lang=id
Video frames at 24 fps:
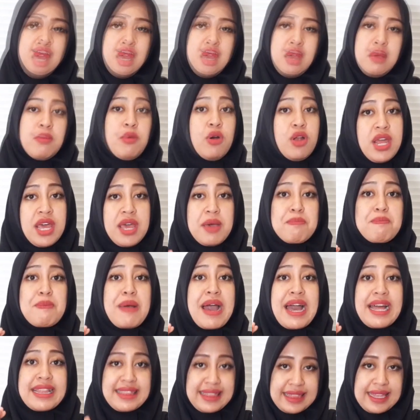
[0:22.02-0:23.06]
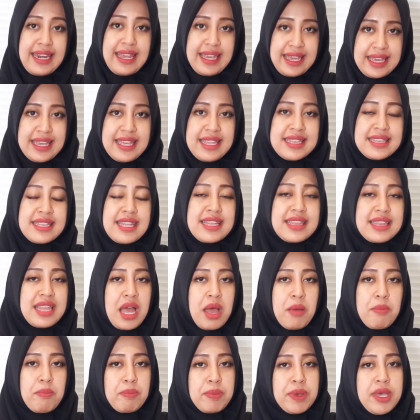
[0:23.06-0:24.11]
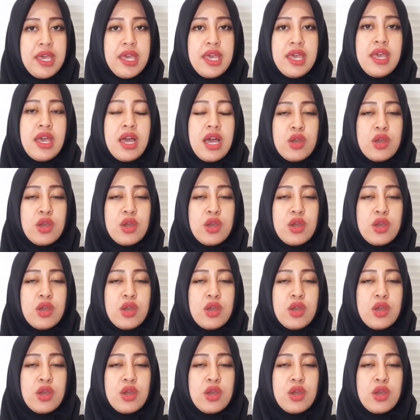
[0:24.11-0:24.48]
Boleh matre, tetapi